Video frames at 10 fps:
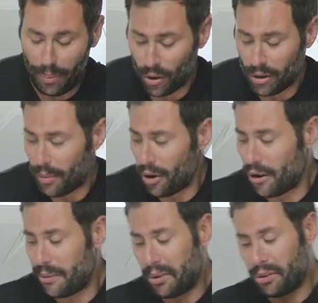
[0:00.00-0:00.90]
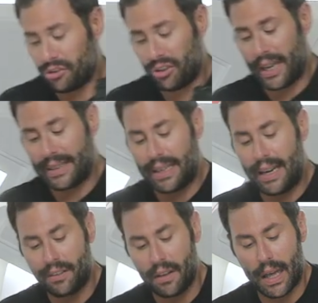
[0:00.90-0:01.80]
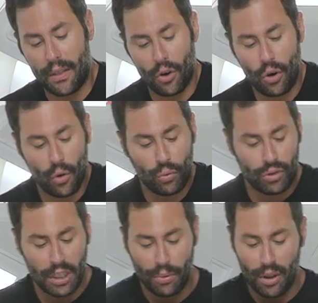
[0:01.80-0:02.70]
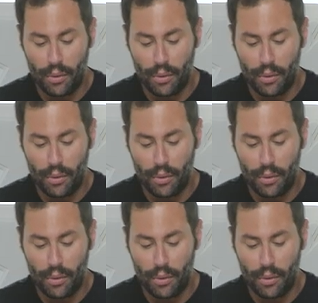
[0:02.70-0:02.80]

y por último, hemos eh, seleccionado un tipo